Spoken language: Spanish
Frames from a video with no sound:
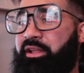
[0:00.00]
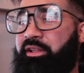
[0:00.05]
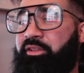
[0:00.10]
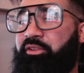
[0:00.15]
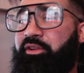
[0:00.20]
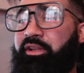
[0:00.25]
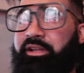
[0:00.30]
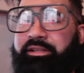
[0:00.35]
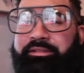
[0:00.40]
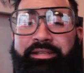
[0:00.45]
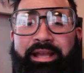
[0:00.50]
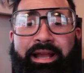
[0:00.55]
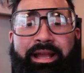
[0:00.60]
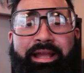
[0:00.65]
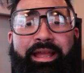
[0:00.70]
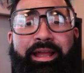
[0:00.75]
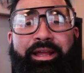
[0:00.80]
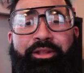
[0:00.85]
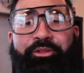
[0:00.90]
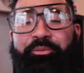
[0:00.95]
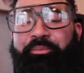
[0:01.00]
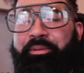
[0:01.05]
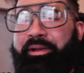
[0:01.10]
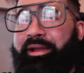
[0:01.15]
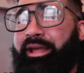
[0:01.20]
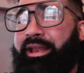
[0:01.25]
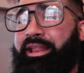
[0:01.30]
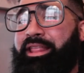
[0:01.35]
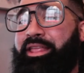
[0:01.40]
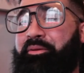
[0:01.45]
Yo dije, si aquí que tú me
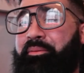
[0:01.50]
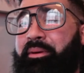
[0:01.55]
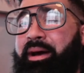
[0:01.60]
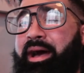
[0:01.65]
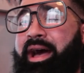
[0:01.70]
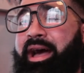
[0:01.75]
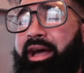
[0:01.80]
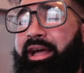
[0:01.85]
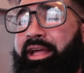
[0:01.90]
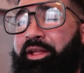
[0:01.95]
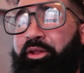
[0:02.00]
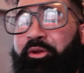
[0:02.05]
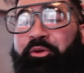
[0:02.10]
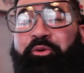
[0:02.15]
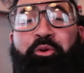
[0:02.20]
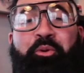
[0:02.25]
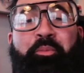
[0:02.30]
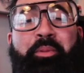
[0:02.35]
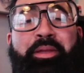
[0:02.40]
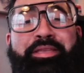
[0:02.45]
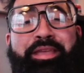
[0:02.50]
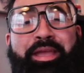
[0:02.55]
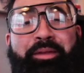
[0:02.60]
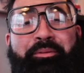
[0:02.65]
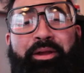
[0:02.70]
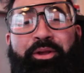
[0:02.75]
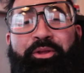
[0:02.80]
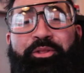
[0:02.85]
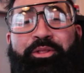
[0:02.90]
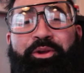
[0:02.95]
quieres llevar, no me
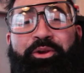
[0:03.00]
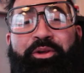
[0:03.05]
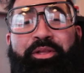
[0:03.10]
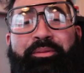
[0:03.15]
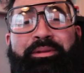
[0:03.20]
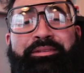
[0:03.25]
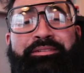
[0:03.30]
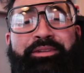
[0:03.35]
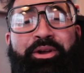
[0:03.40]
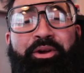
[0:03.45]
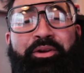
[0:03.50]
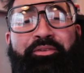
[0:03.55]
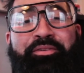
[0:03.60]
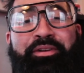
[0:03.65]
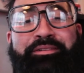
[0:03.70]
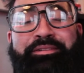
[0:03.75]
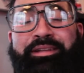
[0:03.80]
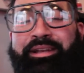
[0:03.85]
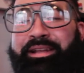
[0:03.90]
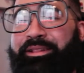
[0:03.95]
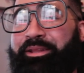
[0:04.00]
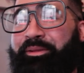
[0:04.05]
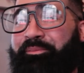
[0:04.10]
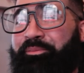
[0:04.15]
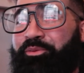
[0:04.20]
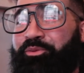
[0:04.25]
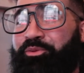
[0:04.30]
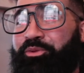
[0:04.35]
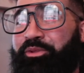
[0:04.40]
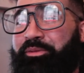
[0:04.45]
lleves, que yo tengo demasiado que ofrecerle a este
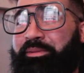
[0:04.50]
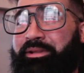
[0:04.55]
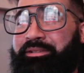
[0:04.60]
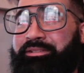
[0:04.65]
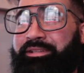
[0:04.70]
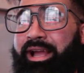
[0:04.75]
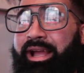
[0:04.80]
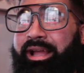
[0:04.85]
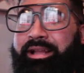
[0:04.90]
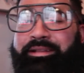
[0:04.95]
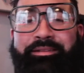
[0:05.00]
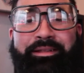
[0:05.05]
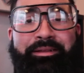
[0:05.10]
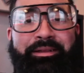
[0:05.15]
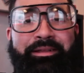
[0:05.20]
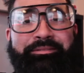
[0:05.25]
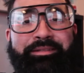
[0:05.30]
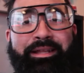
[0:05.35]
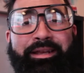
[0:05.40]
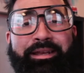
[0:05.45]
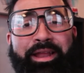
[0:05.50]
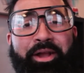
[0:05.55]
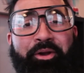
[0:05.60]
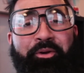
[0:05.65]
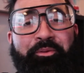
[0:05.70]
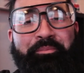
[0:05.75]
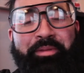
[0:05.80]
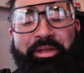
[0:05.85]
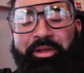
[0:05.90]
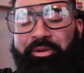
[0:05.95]
mundo, demasiada gente que se ría
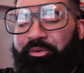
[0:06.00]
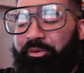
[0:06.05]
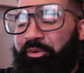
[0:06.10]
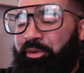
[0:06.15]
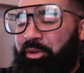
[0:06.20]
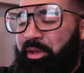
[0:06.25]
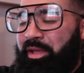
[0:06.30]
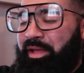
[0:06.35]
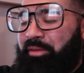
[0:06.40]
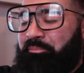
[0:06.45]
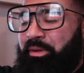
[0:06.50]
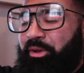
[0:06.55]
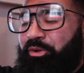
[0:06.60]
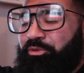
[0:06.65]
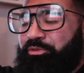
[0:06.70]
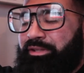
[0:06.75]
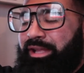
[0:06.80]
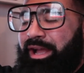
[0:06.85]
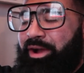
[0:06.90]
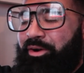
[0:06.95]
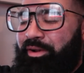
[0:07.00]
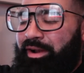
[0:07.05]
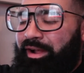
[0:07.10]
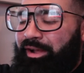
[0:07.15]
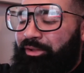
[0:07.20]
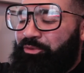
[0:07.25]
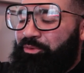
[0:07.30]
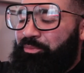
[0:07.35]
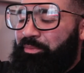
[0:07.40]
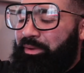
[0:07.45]
conmigo. Pero si ahora
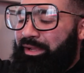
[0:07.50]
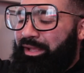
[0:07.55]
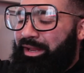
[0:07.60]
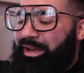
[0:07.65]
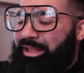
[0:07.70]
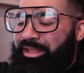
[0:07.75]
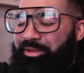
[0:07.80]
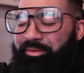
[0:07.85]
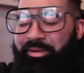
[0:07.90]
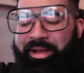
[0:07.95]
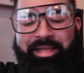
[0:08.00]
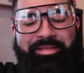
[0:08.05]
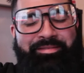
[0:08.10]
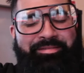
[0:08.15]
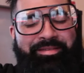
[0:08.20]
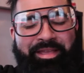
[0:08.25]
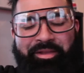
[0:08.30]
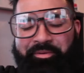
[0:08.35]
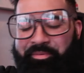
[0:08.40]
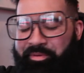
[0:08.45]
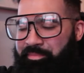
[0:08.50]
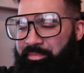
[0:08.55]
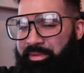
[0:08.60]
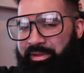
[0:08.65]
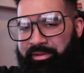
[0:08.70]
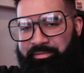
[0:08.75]
que tú me quieres llevar, lleva.